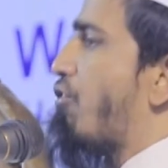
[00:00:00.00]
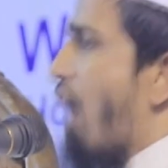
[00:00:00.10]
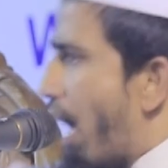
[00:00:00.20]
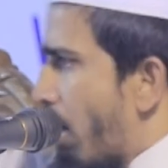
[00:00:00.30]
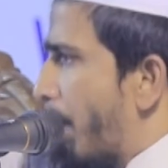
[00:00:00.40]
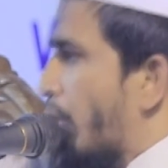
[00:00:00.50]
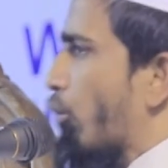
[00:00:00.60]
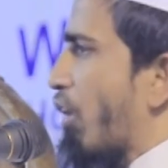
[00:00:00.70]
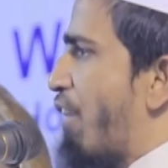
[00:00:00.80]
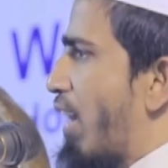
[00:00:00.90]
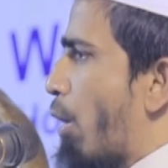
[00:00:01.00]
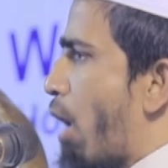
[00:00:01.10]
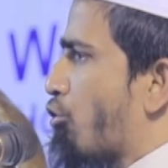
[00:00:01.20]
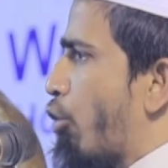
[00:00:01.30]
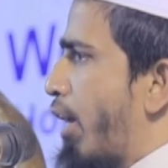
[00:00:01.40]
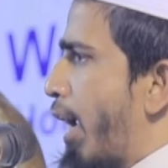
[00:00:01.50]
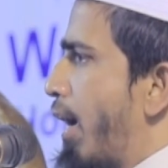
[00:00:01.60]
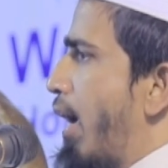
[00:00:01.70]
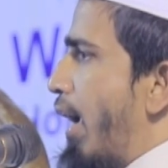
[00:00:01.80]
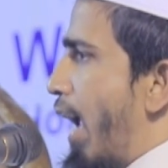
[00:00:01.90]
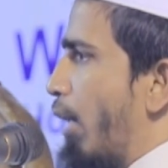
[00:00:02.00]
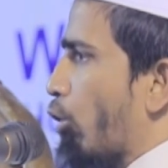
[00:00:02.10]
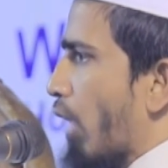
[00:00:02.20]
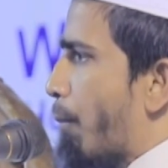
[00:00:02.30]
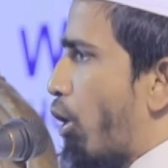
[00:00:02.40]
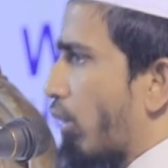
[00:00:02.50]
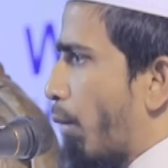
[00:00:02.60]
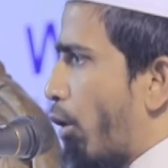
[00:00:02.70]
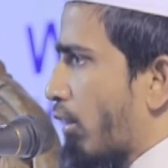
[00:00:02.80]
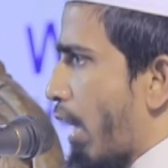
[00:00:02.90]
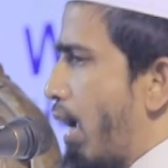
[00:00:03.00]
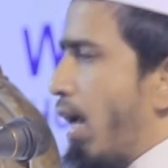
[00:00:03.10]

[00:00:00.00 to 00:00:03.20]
জাহান নামে তোকে ফেলে দেওয়ার জন্যে এই কথা বলতে বলতে